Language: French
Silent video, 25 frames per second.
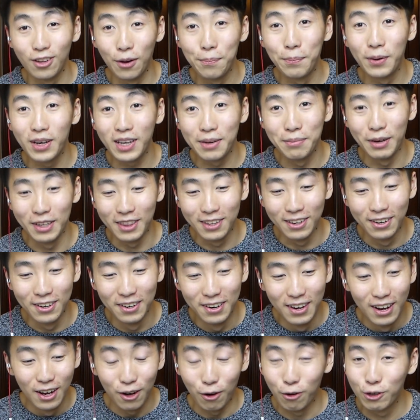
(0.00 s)
dans Pokémon
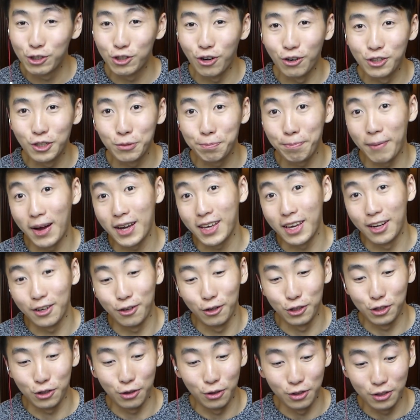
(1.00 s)
Go, on change pas
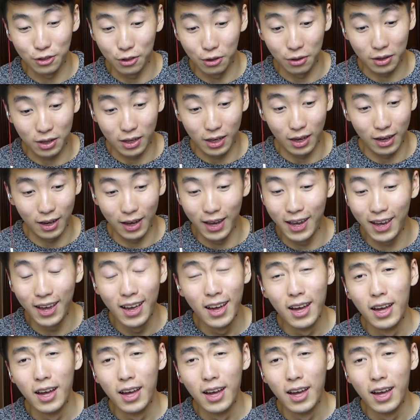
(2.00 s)
quelque chose euh, qui est...